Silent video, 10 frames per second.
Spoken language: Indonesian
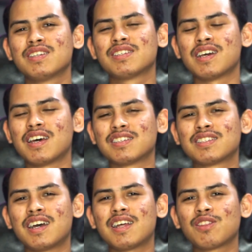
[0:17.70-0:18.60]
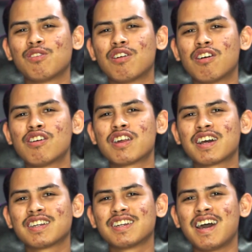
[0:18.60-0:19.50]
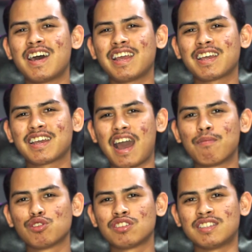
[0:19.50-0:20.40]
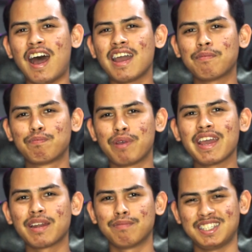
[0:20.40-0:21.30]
Salah satu orang dari kampus saya bikin